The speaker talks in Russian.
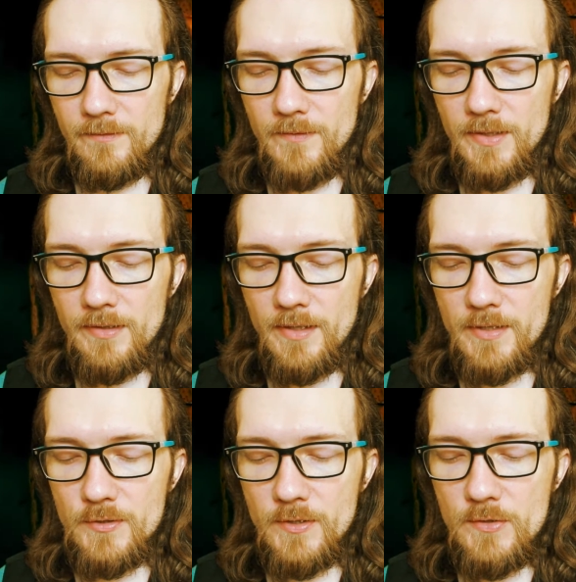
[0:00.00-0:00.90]
Ведь
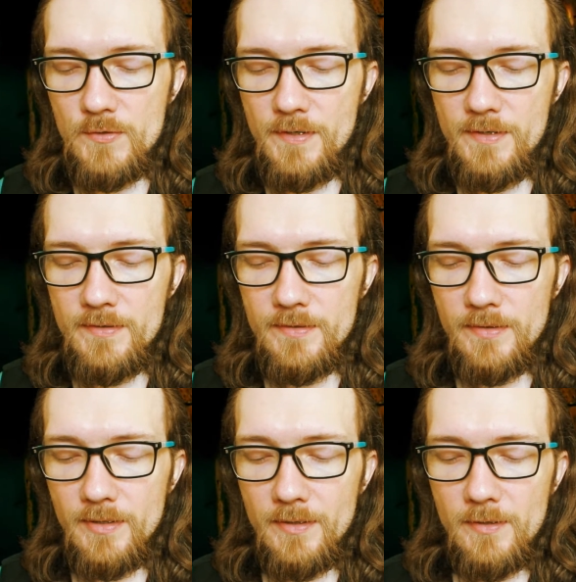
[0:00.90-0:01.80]
наша жизнь,
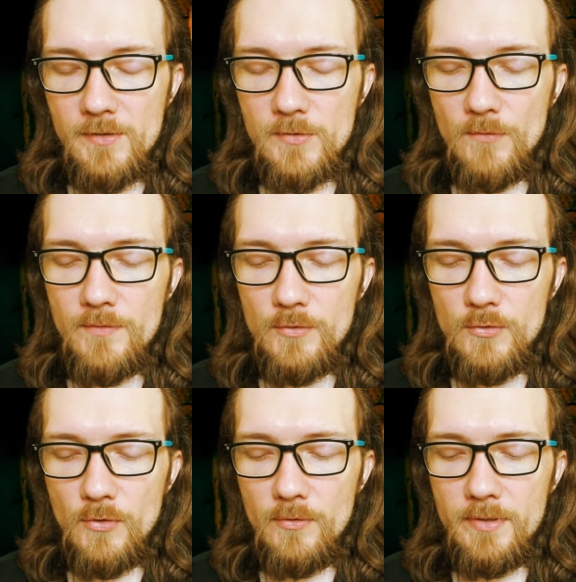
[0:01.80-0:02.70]
словно
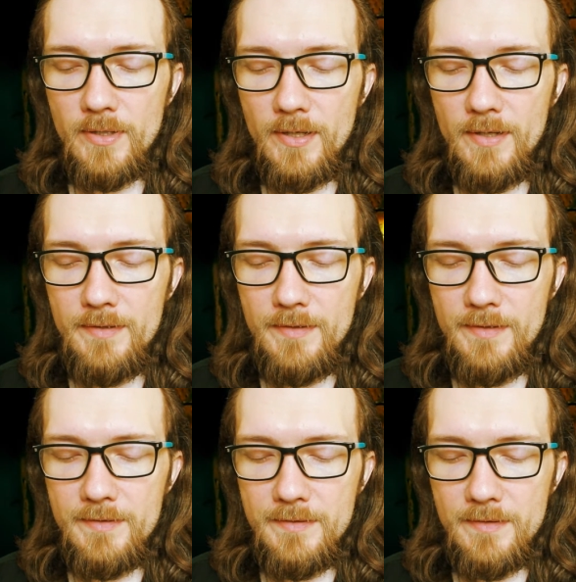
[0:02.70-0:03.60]
тонкие
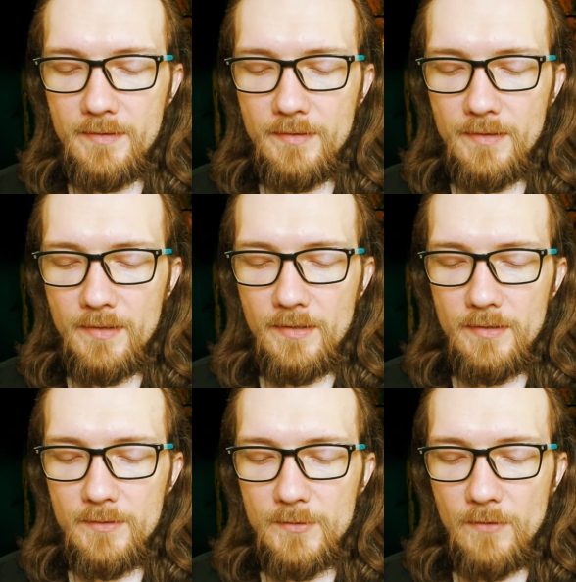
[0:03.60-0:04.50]
нити,
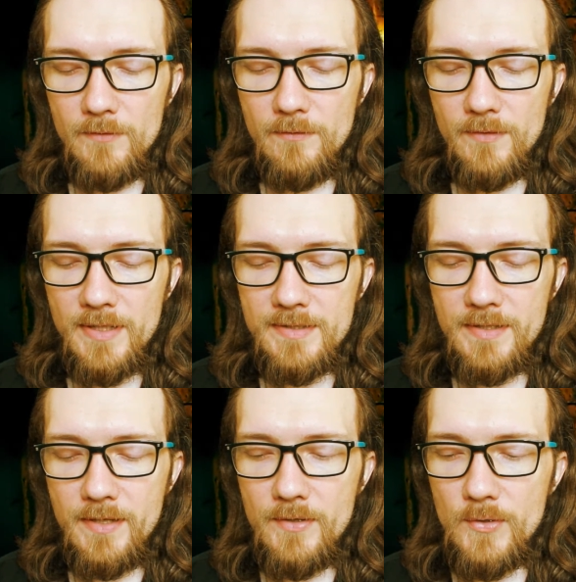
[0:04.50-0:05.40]
словно
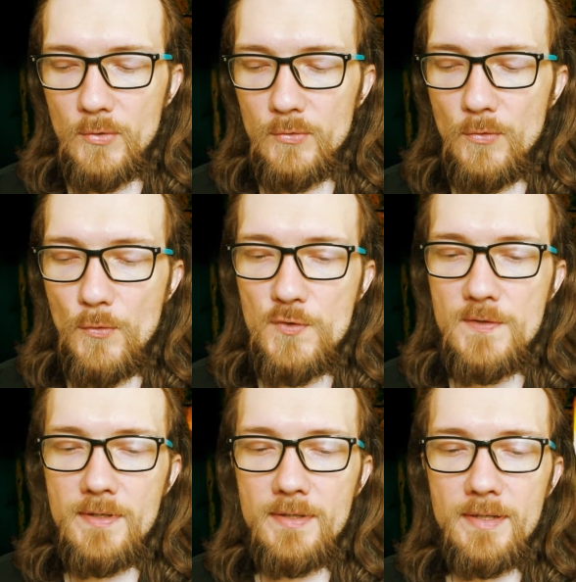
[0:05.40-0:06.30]
лоски
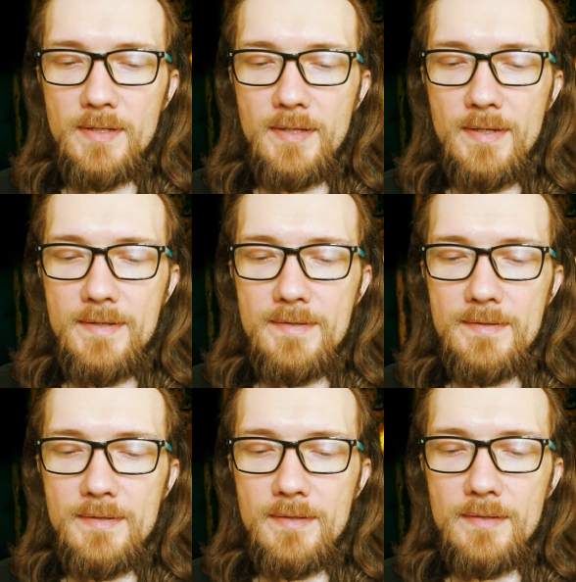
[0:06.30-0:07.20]
художника
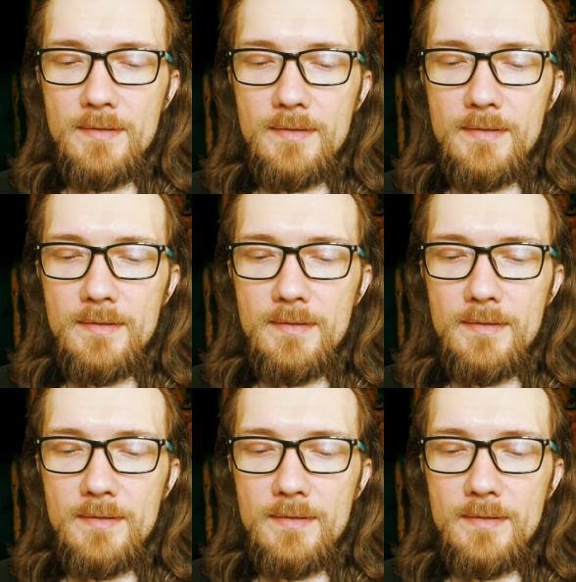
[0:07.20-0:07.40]
кисти.